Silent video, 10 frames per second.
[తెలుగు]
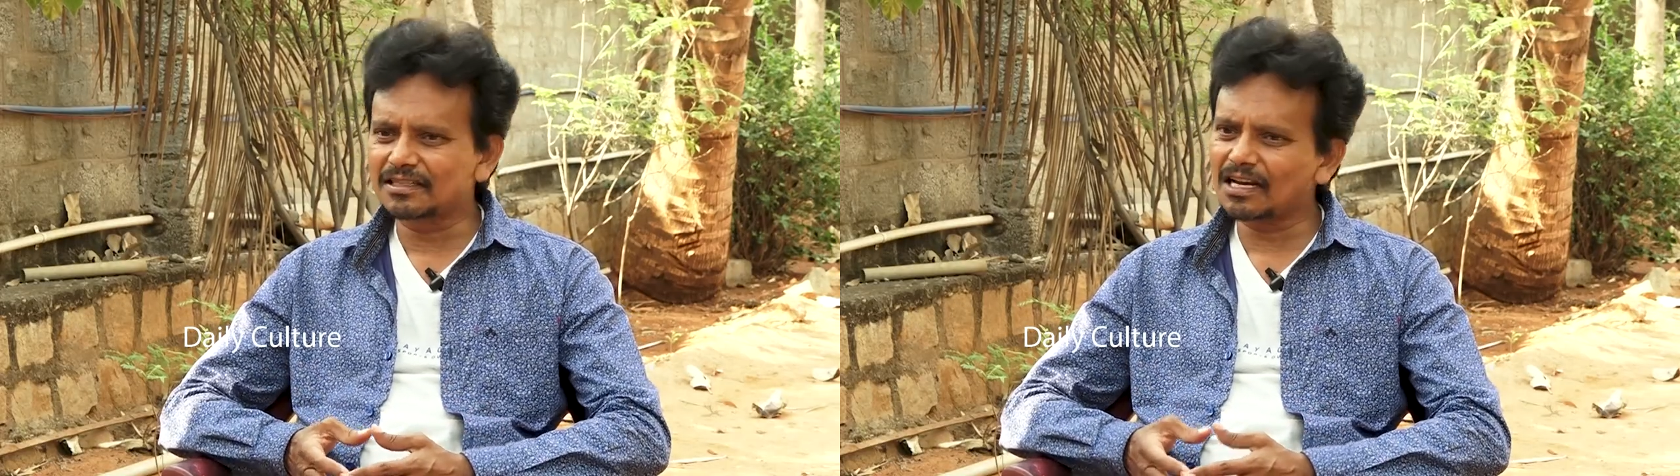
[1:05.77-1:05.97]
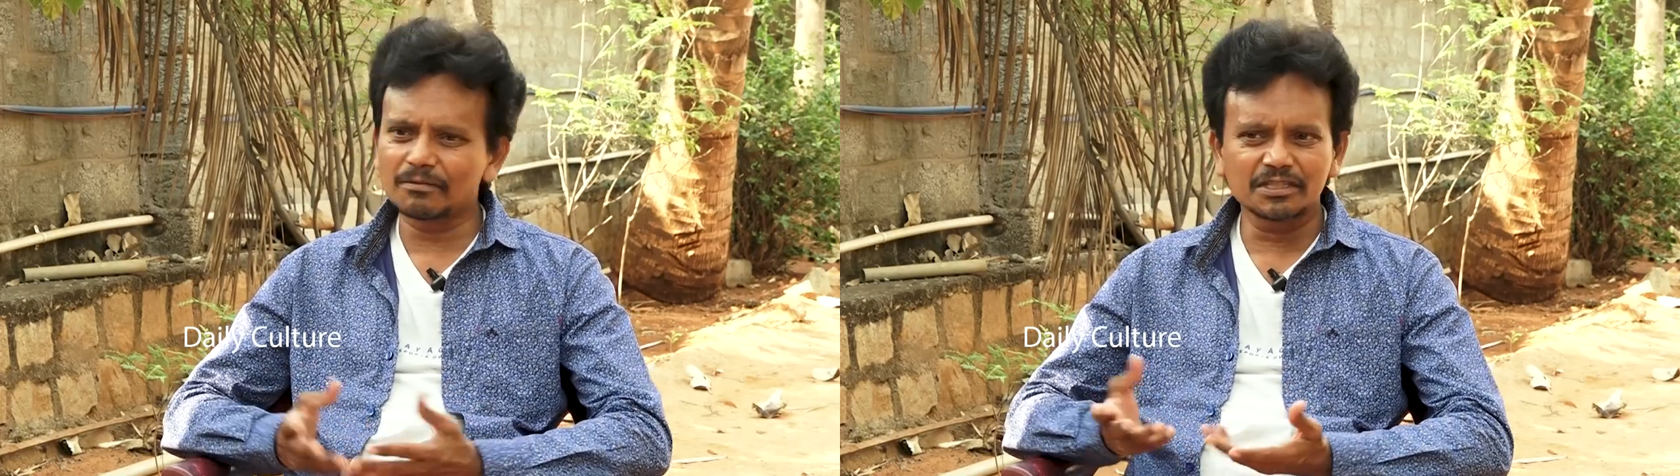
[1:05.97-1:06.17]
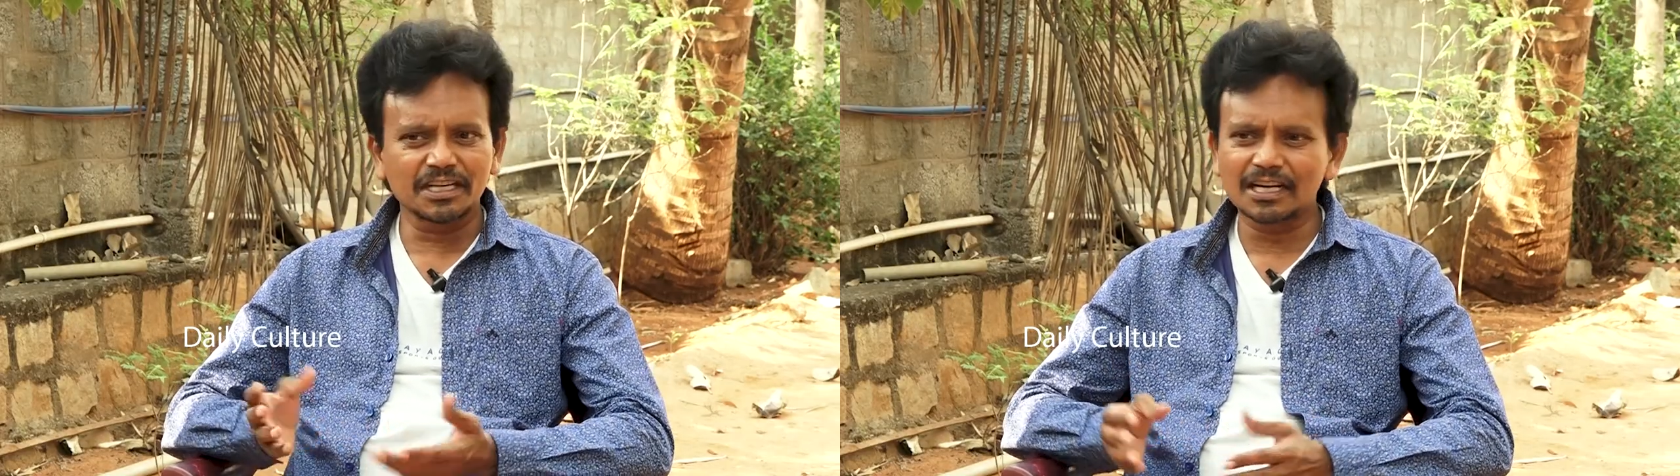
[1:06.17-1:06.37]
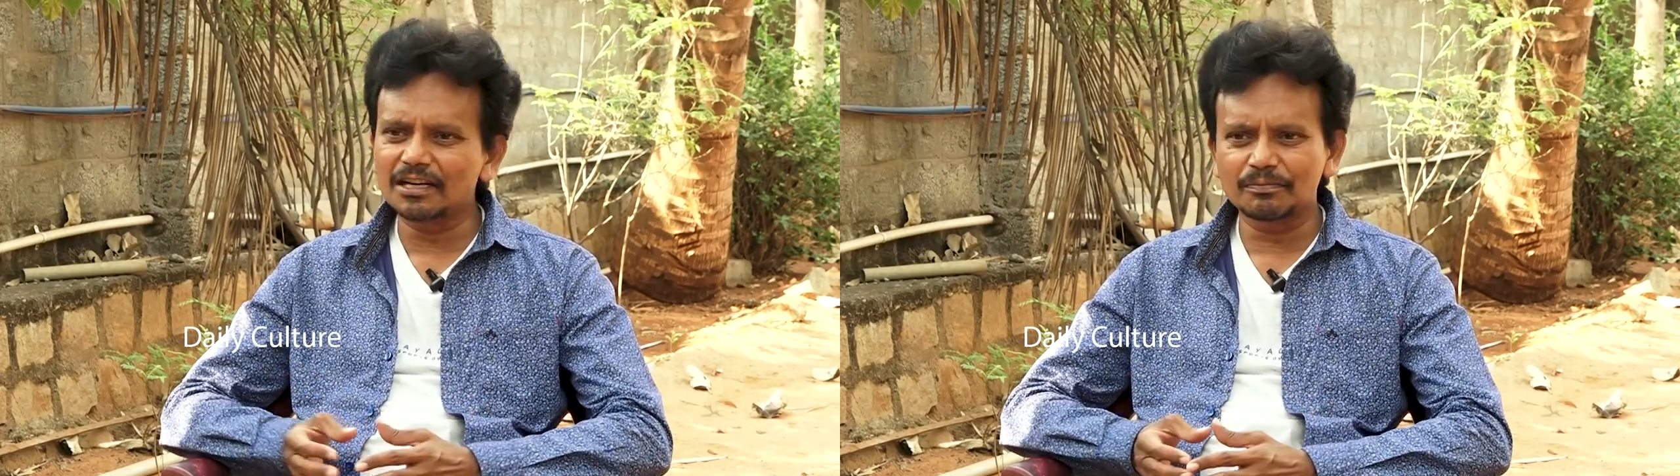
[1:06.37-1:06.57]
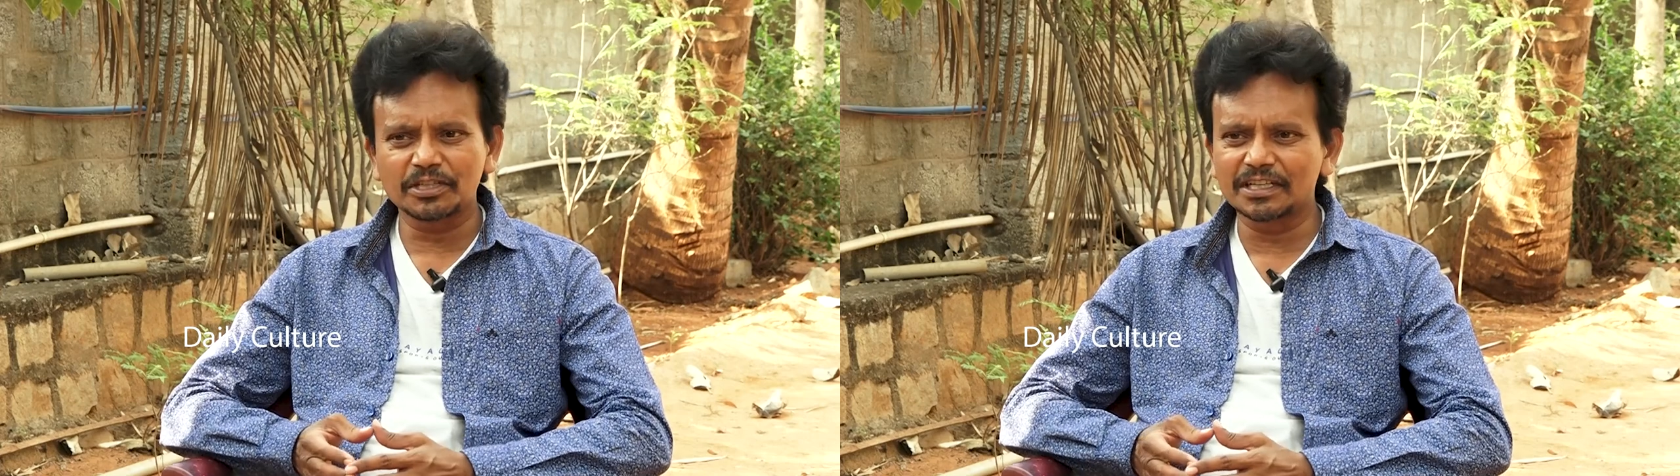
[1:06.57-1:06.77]
చాలా మంది
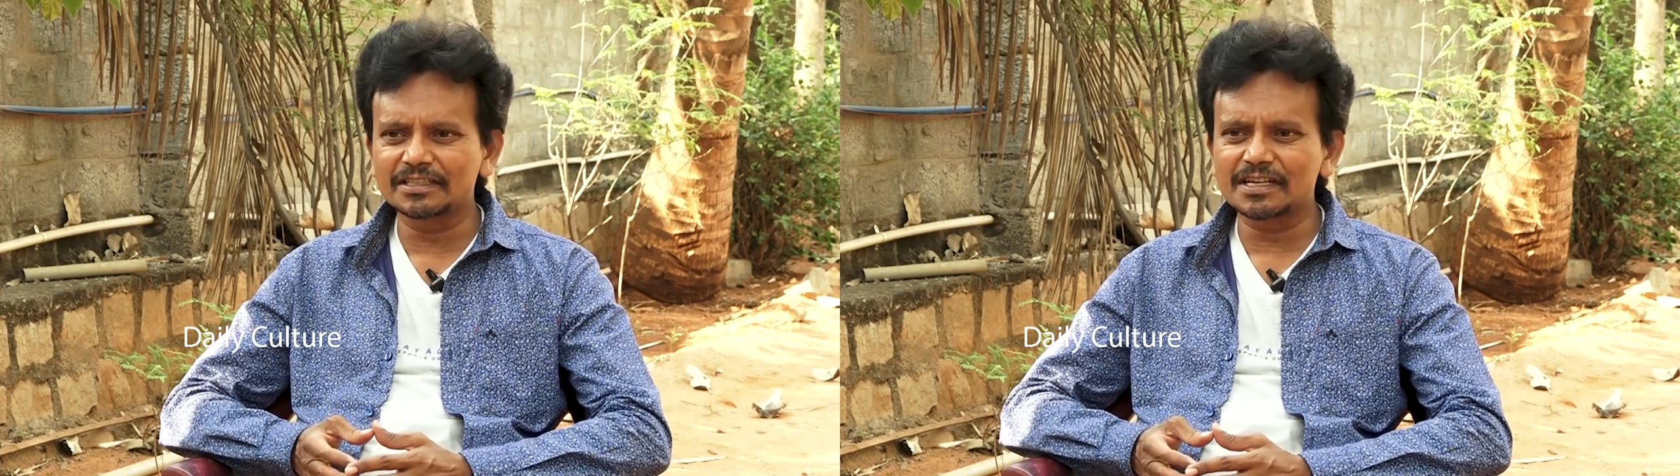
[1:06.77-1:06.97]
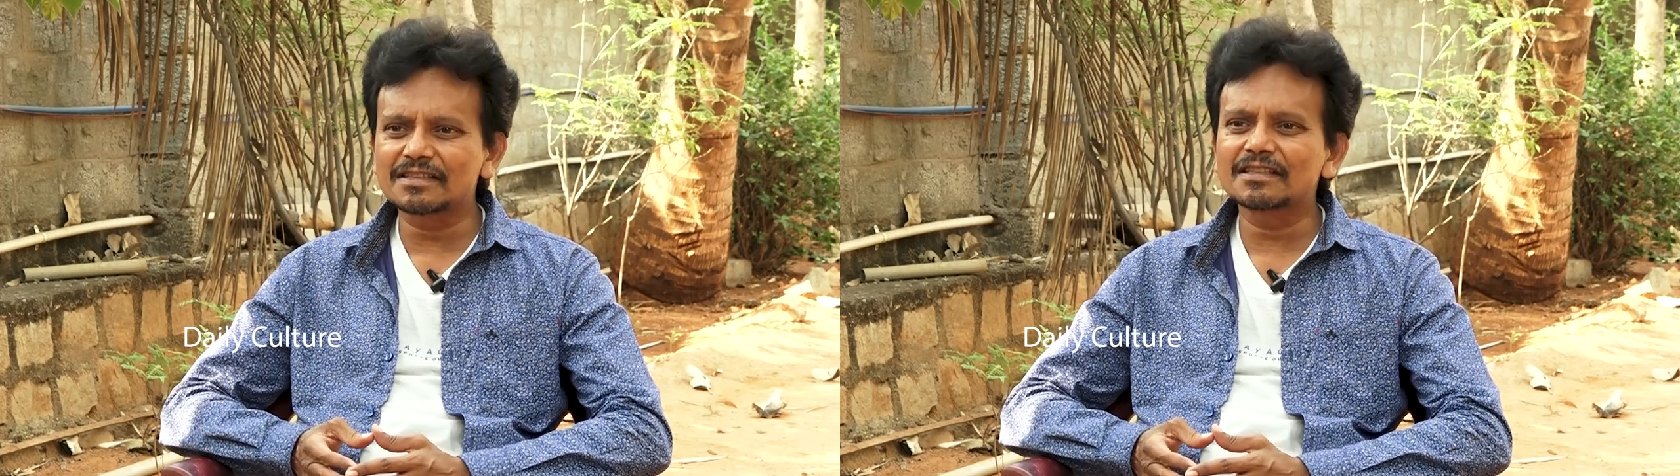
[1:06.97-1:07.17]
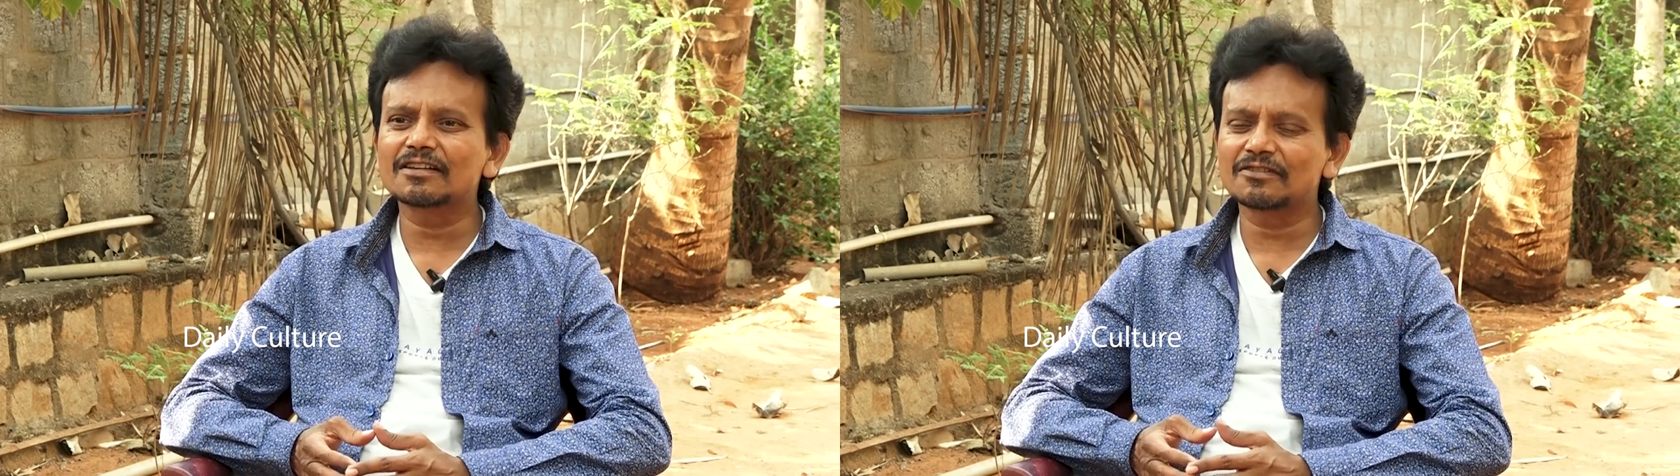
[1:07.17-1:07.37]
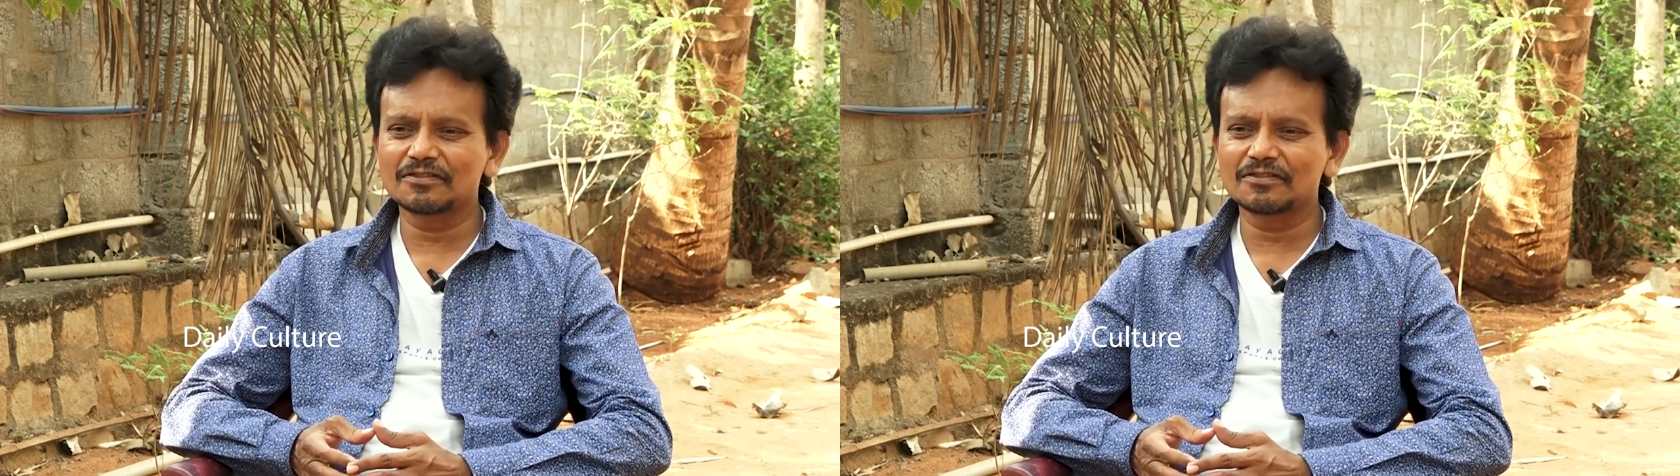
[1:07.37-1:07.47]
జనాలు అప్రిషియేట్ చేస్తున్నారు